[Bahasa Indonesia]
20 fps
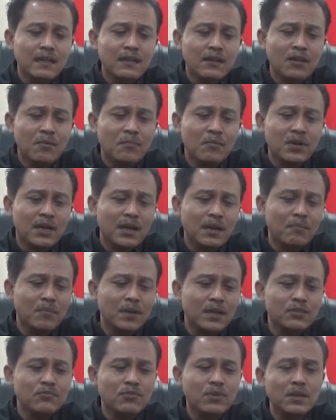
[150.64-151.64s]
nomor
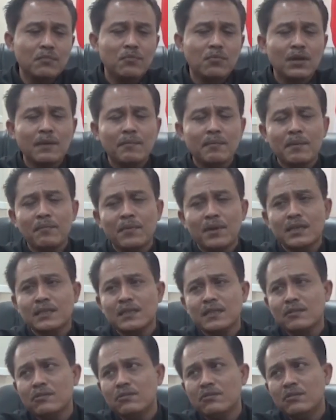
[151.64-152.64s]
16
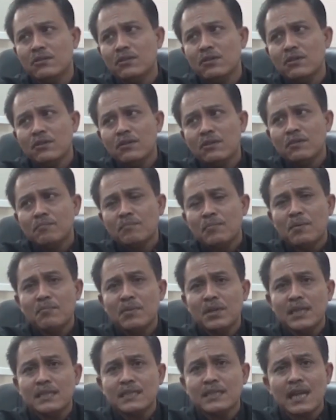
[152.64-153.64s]
2018 itu
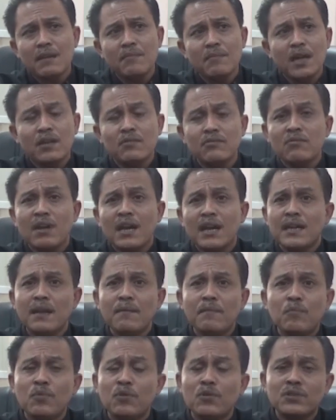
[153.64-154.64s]
pemeriksaan barang itu
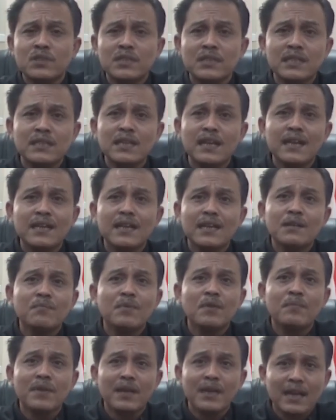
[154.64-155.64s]
ada porsinya ada di
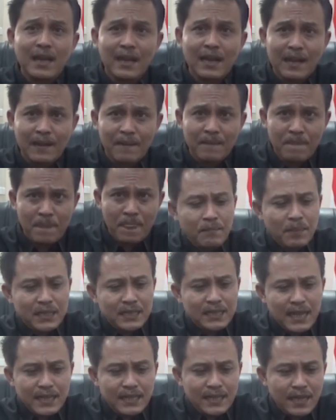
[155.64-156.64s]
PPK. Hmm.
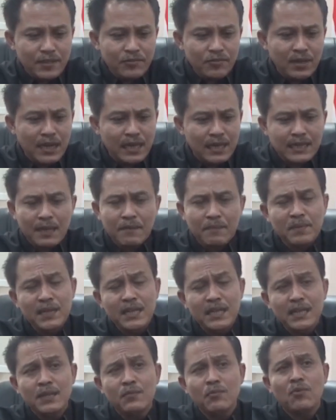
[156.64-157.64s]
Dipertanyaan juga,
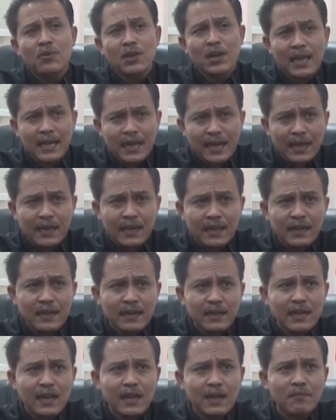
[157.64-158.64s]
tapi ini dibolehkan
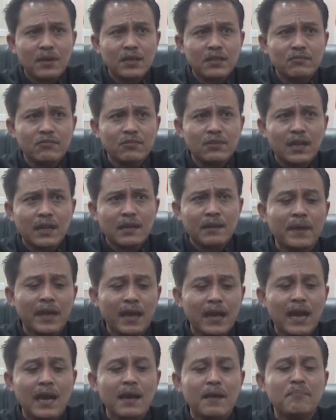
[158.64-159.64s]
dalam aturan
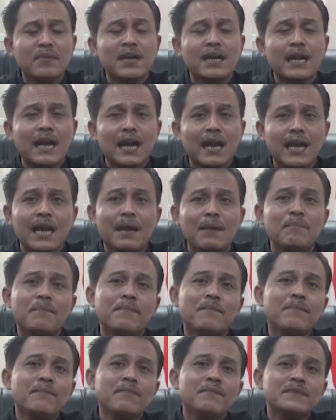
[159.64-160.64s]
PA merangkap
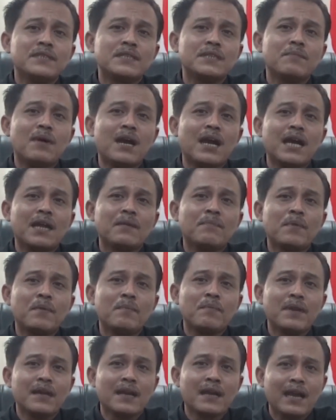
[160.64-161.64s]
sebagai
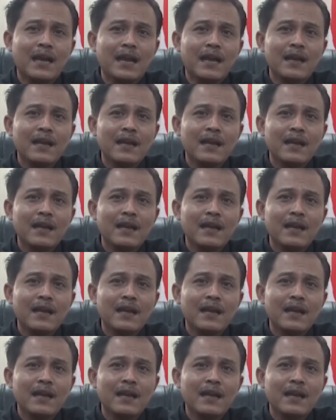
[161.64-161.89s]
PPK.